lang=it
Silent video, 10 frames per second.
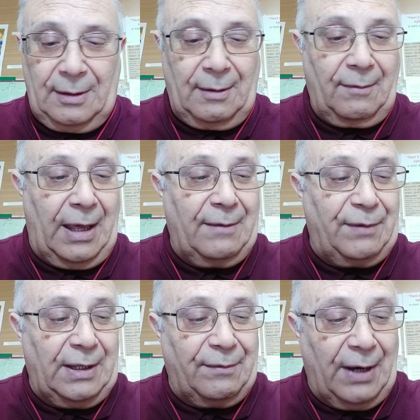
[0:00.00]
è
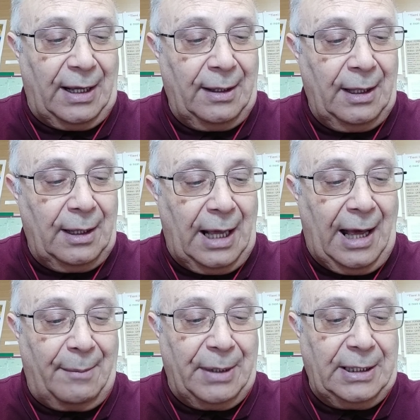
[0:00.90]
viva,
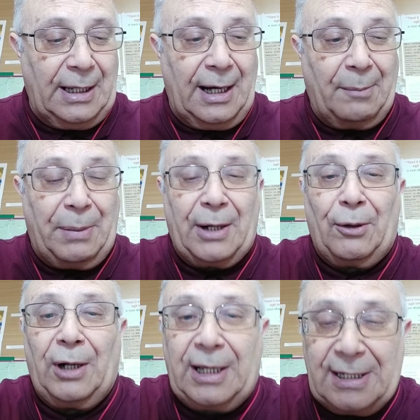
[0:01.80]
amen, la
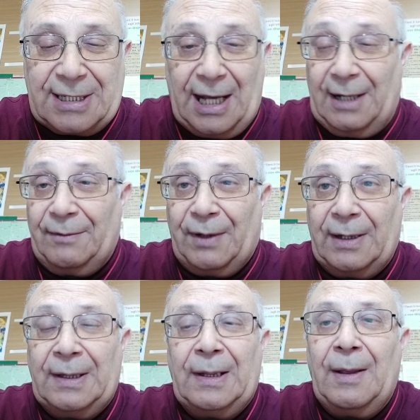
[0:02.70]
parola che salva.